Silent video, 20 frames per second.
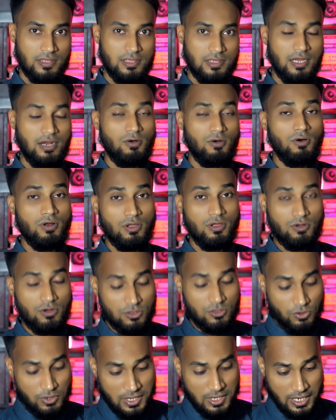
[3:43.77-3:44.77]
তারা অনেকক্ষণ
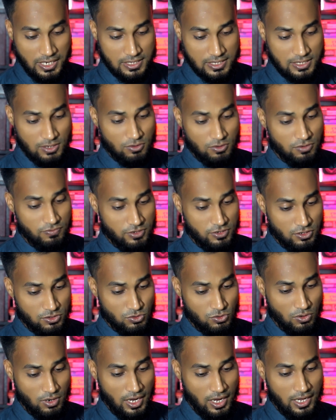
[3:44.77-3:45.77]
ধরে দেখেছে অন্য ভিডিওর
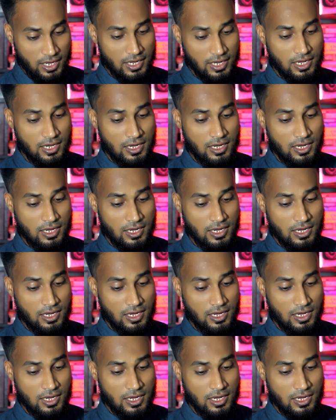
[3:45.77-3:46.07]
তুলনায়